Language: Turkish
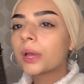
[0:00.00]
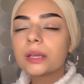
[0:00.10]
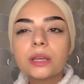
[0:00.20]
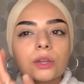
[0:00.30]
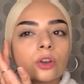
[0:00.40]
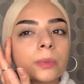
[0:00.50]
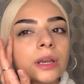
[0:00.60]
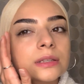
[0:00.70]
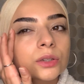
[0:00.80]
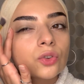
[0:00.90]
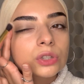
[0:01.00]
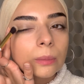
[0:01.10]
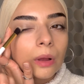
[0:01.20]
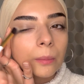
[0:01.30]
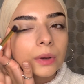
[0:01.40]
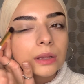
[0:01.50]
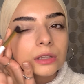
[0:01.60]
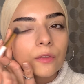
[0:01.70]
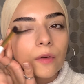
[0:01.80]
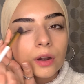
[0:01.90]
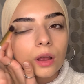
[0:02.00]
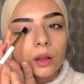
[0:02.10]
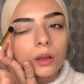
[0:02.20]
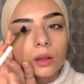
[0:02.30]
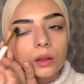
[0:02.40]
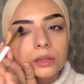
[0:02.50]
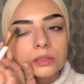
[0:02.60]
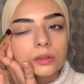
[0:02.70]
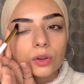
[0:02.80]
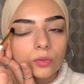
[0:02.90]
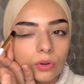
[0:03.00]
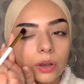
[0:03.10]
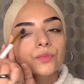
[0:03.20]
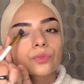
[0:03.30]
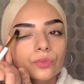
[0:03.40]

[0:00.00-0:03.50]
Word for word: yayıyorum. Yani en azından göz kapağımı biraz daha fara hazırlıyorum.